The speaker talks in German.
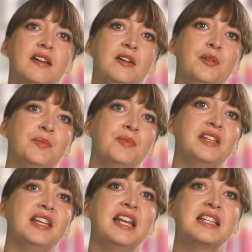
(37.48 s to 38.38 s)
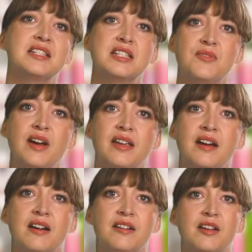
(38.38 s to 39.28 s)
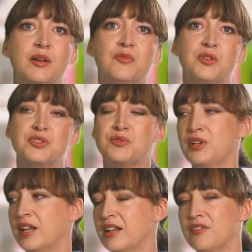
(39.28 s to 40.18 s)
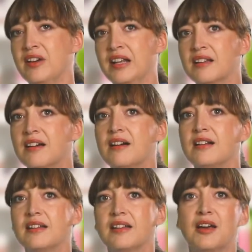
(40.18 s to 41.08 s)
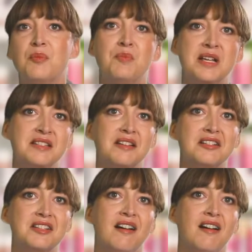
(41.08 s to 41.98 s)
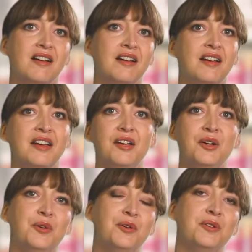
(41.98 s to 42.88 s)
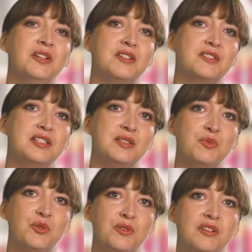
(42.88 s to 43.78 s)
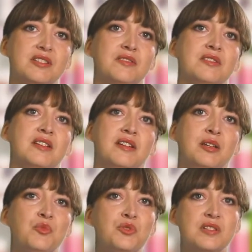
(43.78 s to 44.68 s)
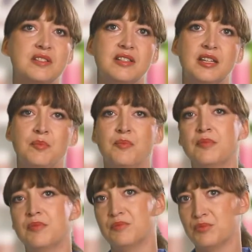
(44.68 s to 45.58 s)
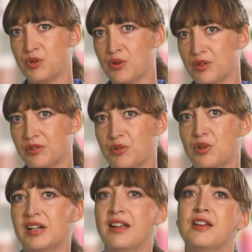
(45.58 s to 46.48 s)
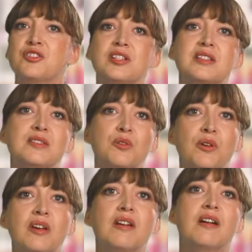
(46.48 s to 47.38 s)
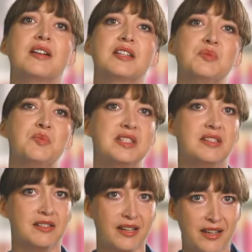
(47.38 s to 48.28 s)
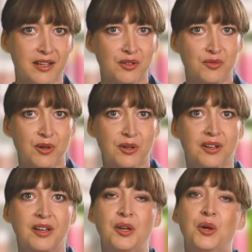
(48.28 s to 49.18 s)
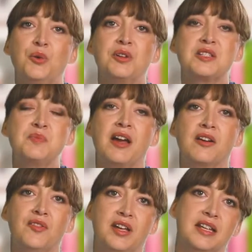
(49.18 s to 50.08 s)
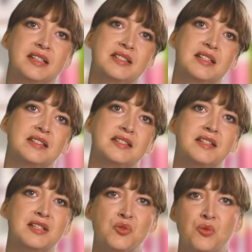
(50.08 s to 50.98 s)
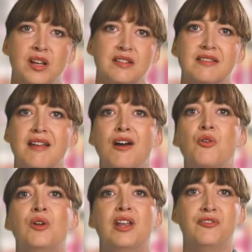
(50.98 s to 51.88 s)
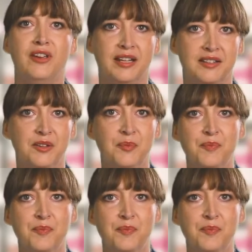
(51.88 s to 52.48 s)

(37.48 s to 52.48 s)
Ähm, in den letzten zwei Jahren haben wir uns voneinander ferngehalten, haben Masken getragen und aus diesem Grund ist unser Immunsystem doch noch einen kleinen Schritt zurückgegangen, ist ein bisschen träge geworden und das merken wir jetzt. Das ist der sogenannte Nachholeffekt.